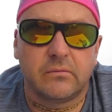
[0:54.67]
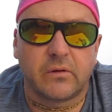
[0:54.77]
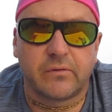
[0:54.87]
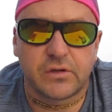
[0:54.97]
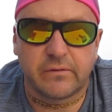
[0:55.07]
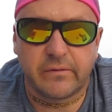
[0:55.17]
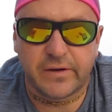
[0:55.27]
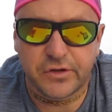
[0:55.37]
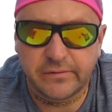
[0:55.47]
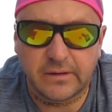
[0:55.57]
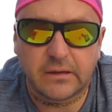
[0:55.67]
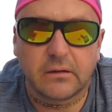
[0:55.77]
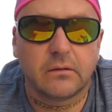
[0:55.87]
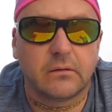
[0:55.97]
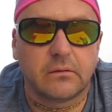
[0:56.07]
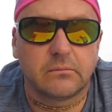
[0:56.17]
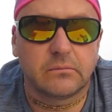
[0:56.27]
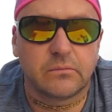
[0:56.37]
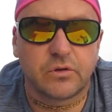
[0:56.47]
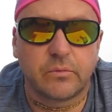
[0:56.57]
owocowo-warzywnych,
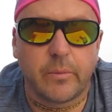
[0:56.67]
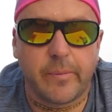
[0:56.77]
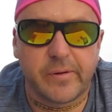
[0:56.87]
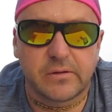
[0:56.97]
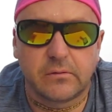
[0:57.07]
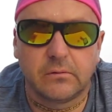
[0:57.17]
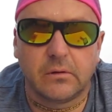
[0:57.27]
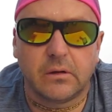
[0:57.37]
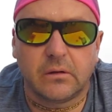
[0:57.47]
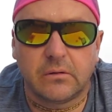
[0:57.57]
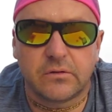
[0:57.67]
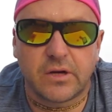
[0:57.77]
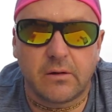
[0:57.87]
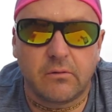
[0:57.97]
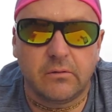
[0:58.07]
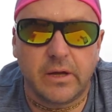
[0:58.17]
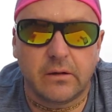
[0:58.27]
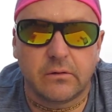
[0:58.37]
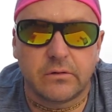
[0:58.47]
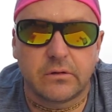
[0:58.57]
żeby po prostu to ciało
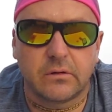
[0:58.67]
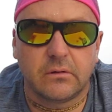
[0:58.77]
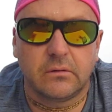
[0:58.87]
jakoś